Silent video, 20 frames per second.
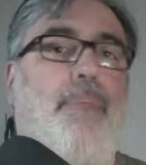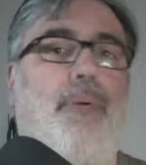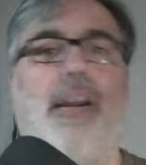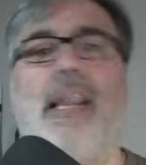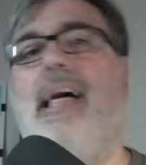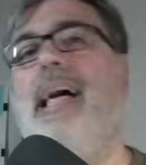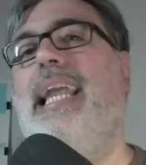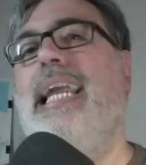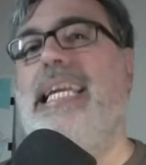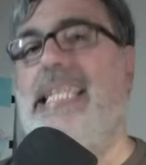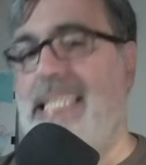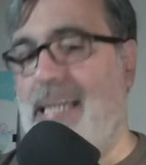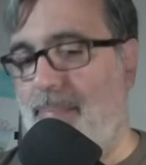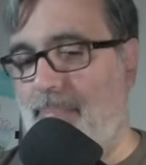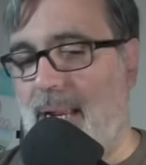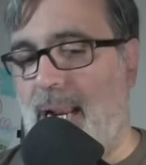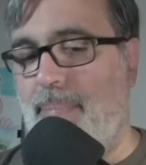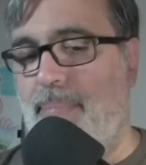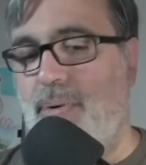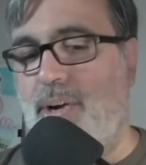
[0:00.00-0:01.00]
por la derecha,
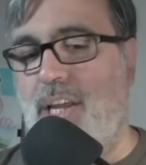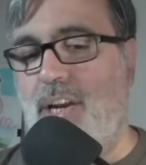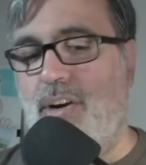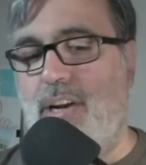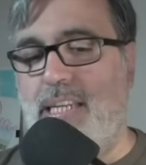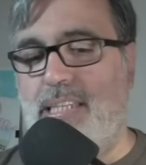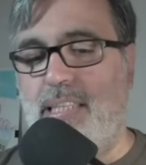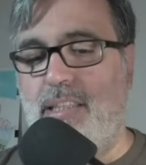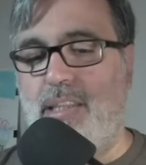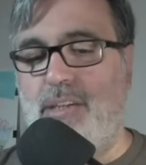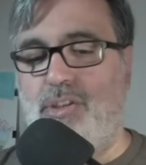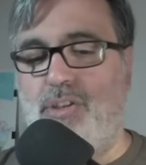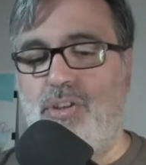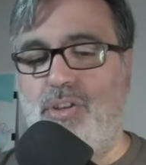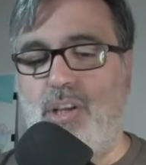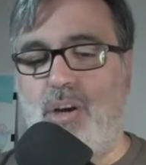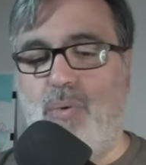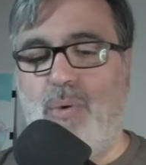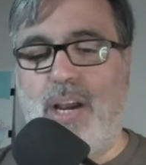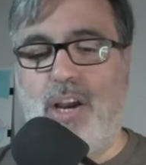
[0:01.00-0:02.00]
para poner una situación
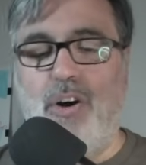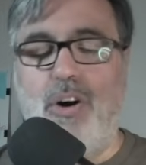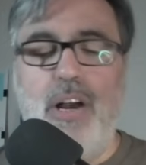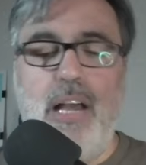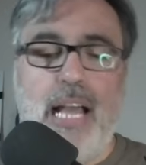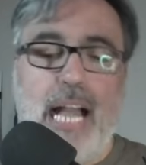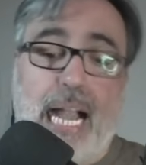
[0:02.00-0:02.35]
de juego.